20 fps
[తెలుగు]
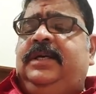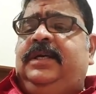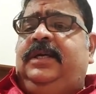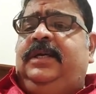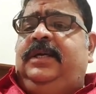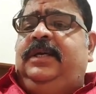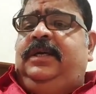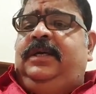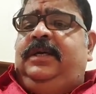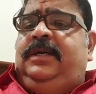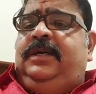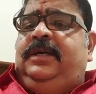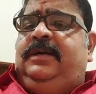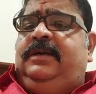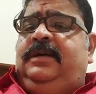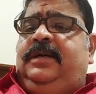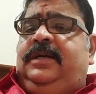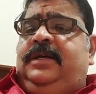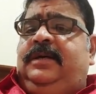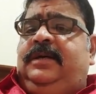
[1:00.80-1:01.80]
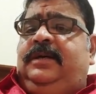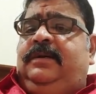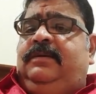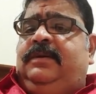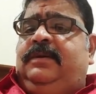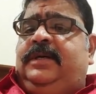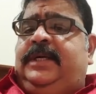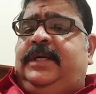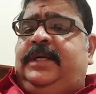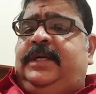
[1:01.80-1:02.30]
మూడు నెలల ముందే చెప్పిన కరోనా
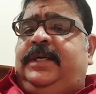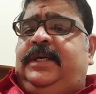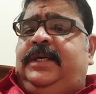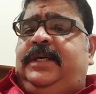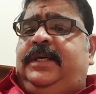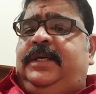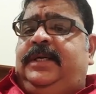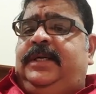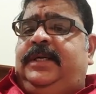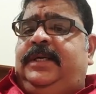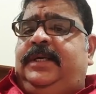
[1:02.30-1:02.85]
వైరస్ తీవ్రత